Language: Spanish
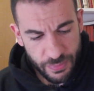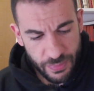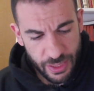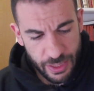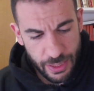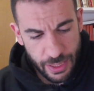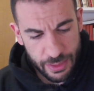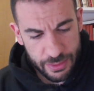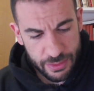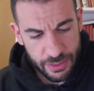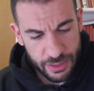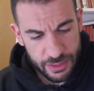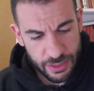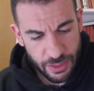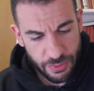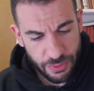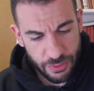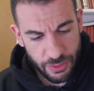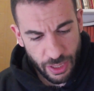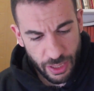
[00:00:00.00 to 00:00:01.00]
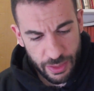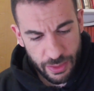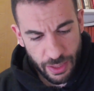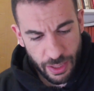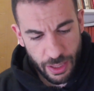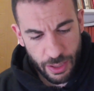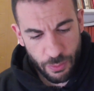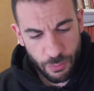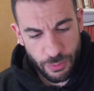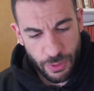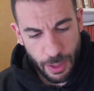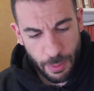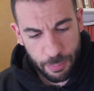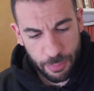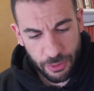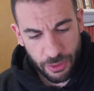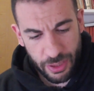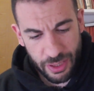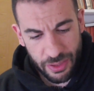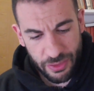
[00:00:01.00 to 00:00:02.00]
y la interseccionalidad una
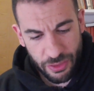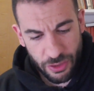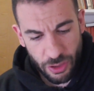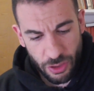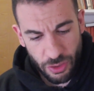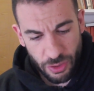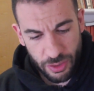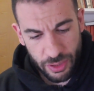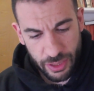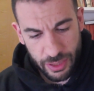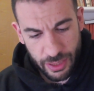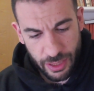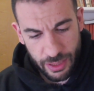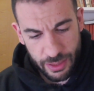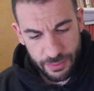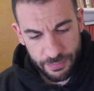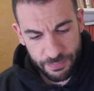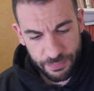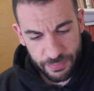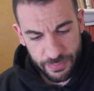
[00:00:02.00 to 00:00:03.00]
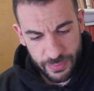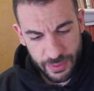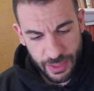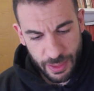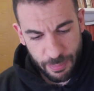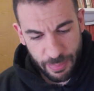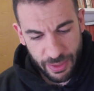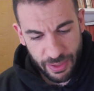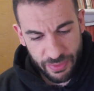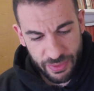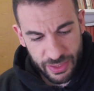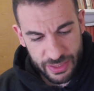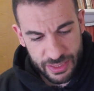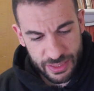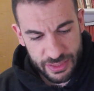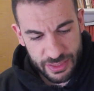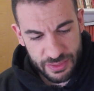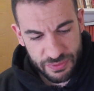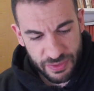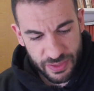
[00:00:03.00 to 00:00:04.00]
prole ideológica que parecía
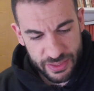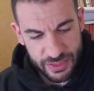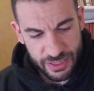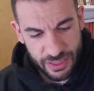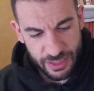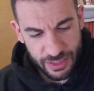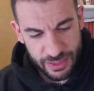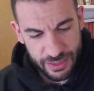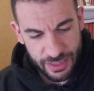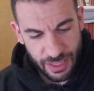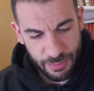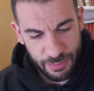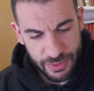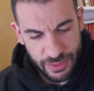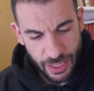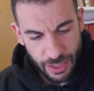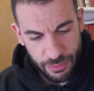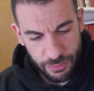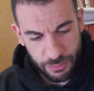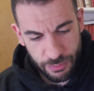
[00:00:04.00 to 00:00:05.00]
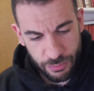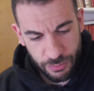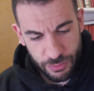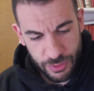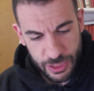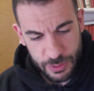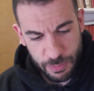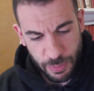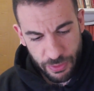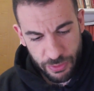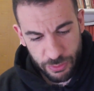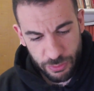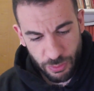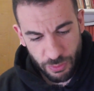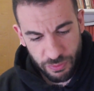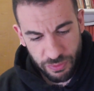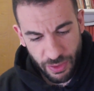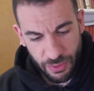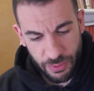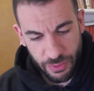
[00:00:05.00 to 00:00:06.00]
satisfecha de habitar un espacio
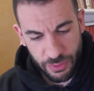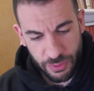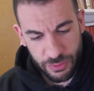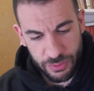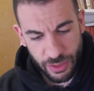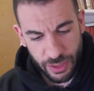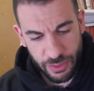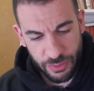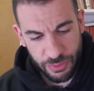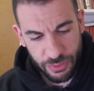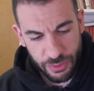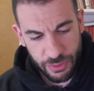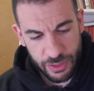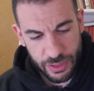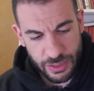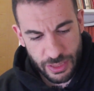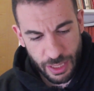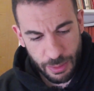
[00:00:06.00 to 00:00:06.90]
trufado de contradicciones,